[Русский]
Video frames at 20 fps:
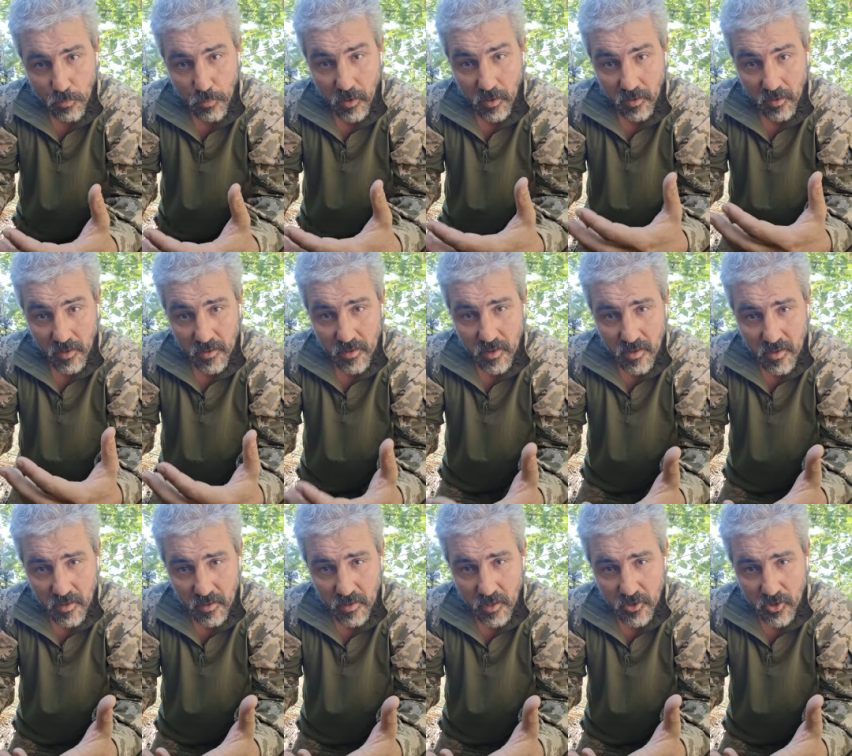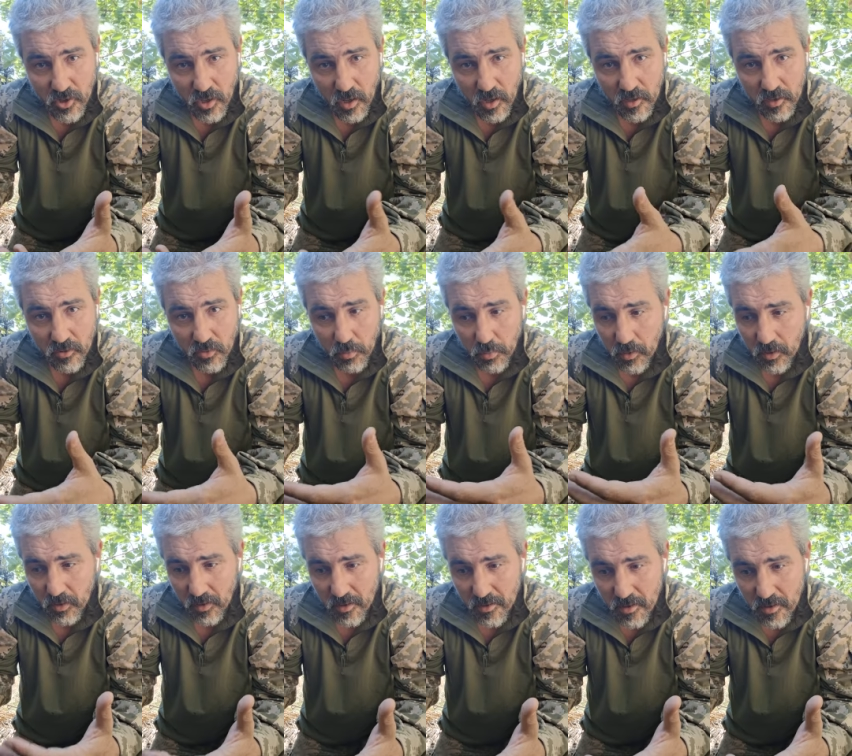Поклонение начальству,
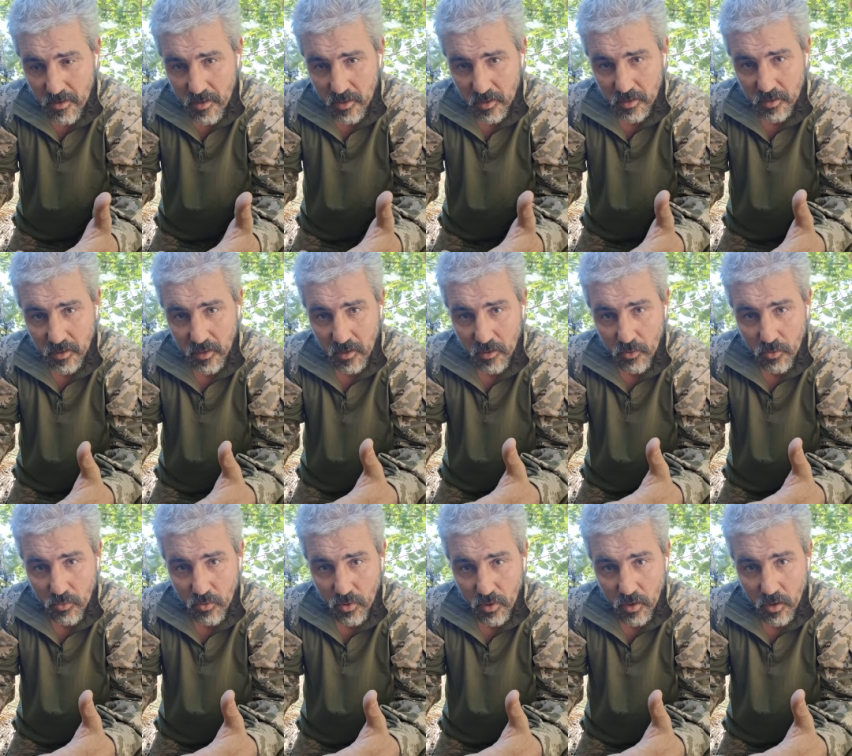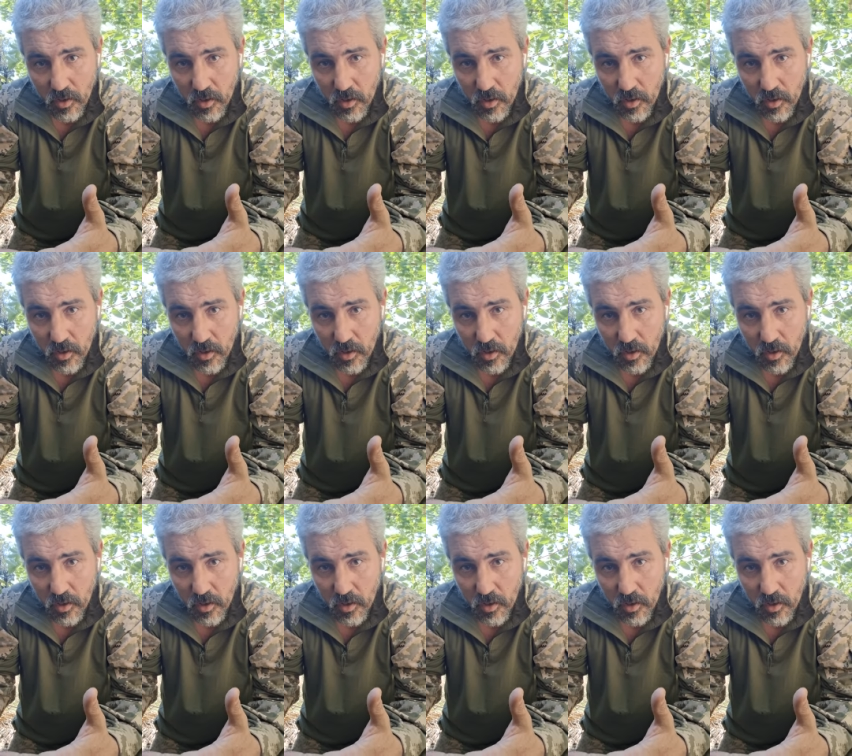поклонение царю.